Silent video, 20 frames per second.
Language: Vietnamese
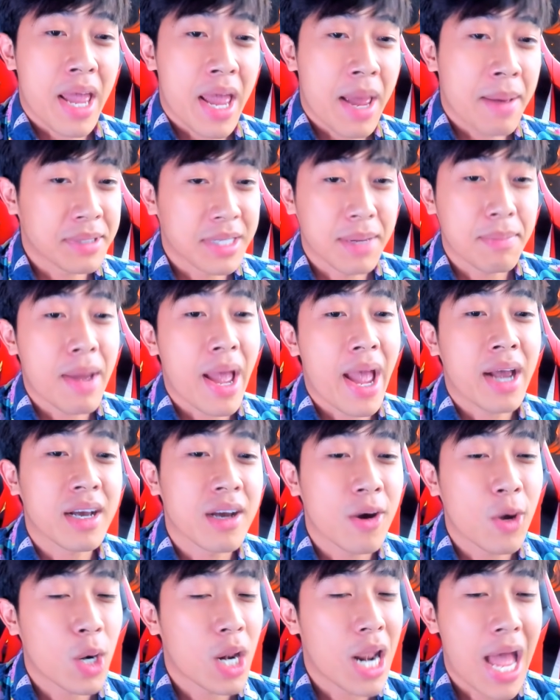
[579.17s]
sẽ bán
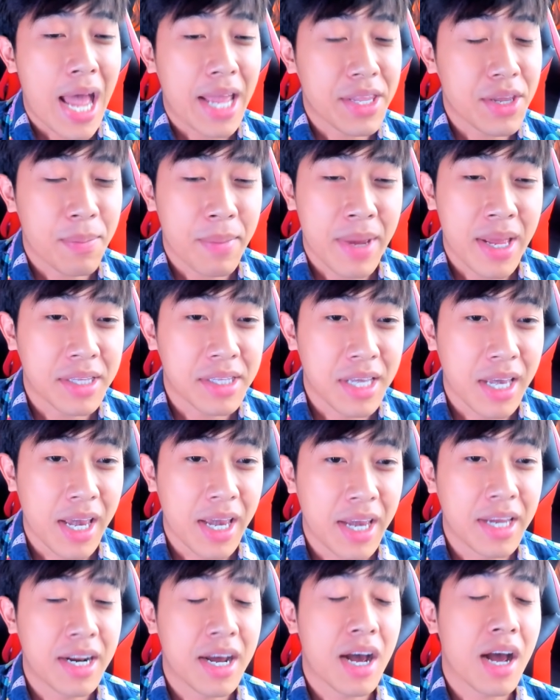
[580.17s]
cứt online cho mấy anh
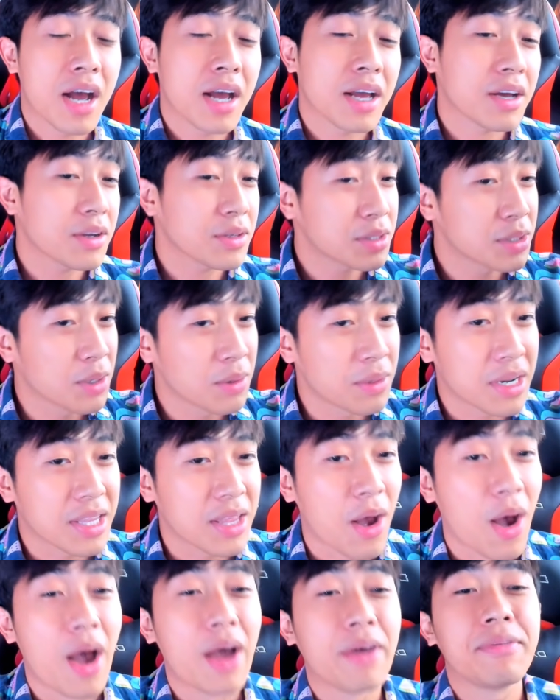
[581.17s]
chị đó, có số điện
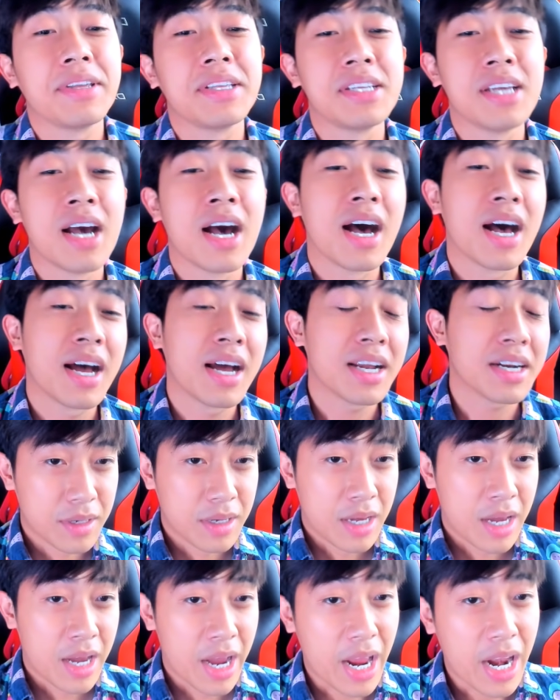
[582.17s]
thoại phía trên,
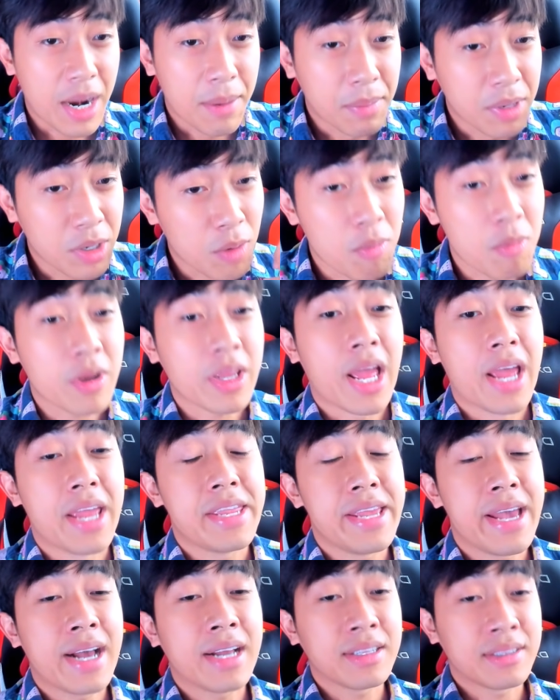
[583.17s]
hay là mình cũng có thể
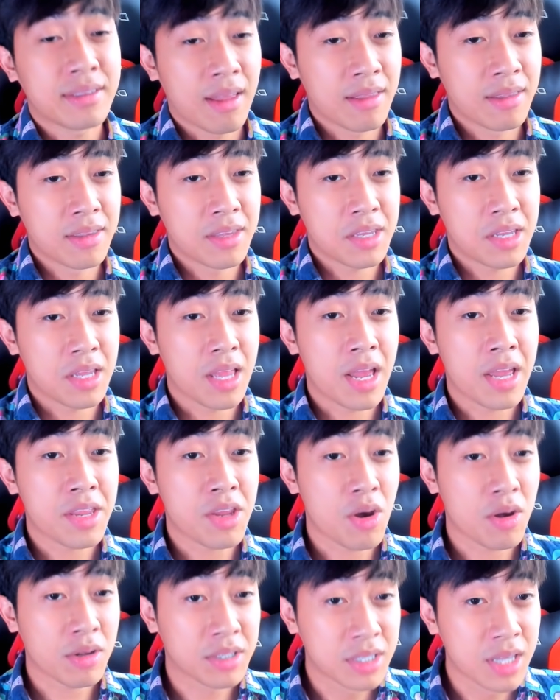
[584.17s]
nhắn tin để
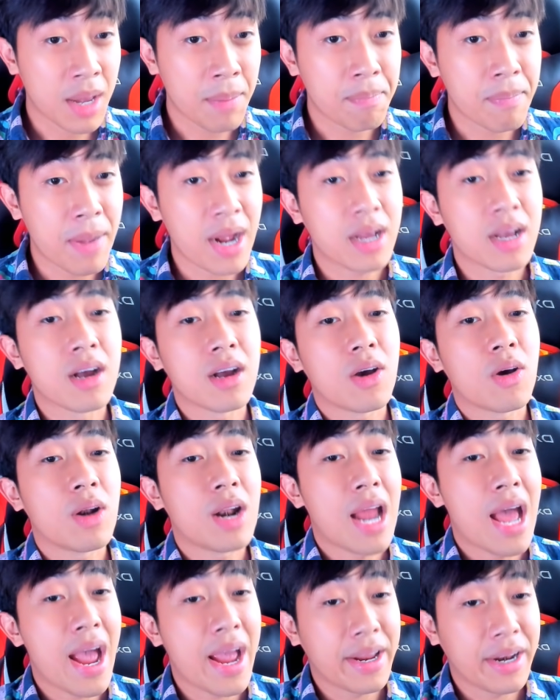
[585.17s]
cho shop bán cứt
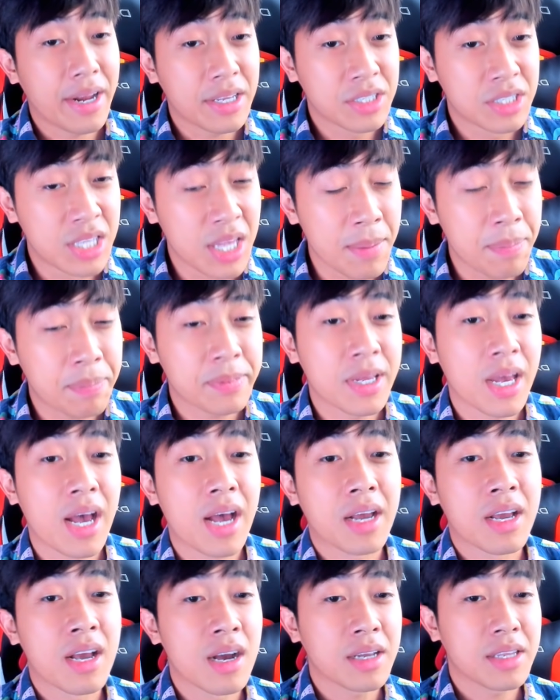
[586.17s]
online để ship
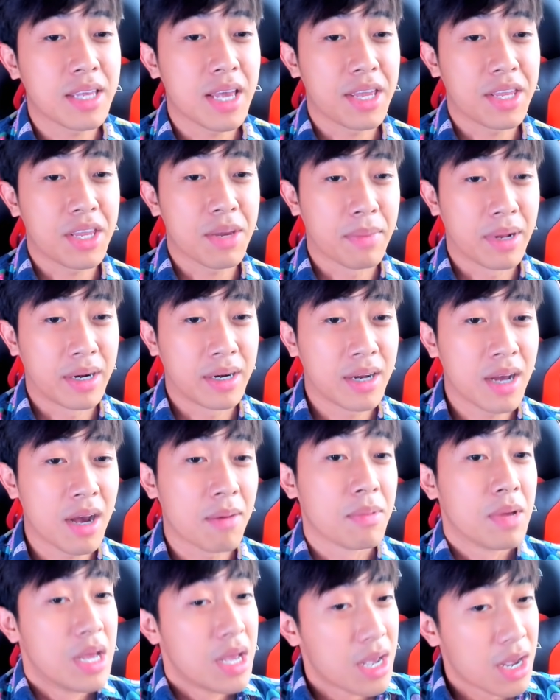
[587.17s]
cứt về cho mình, đúng
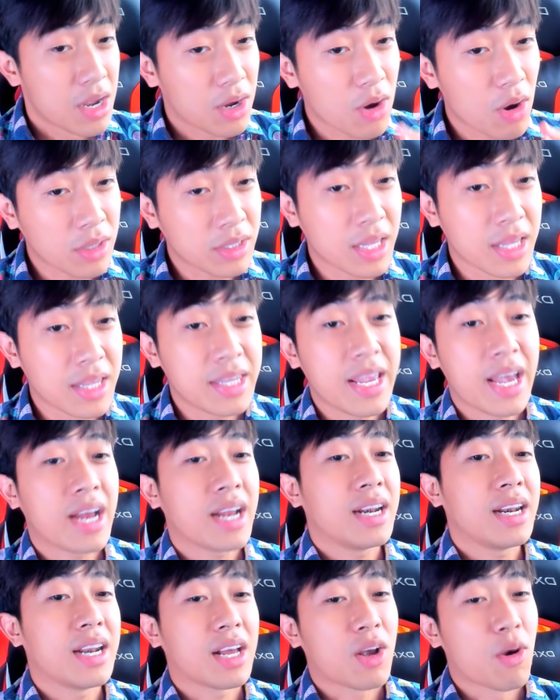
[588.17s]
không? Có tin
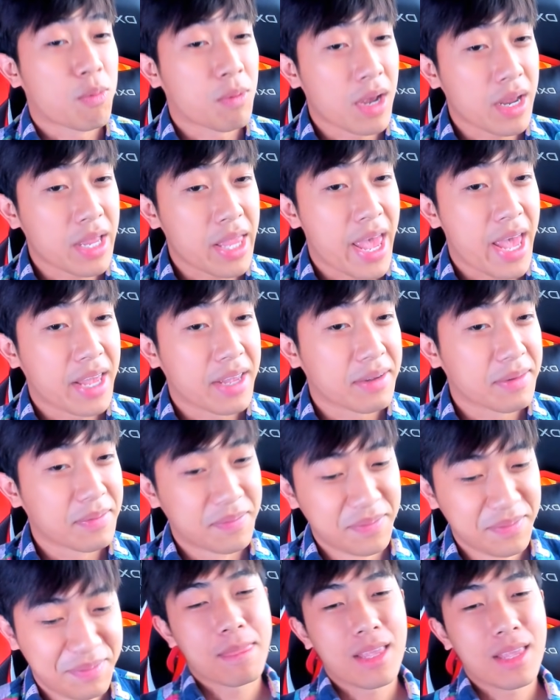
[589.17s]
nhắn là cục cứt về.
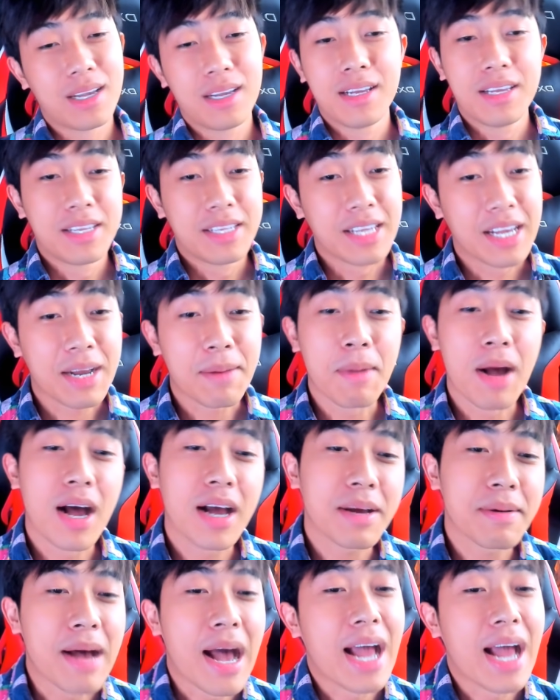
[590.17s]
Dạ, cảm ơn các bạn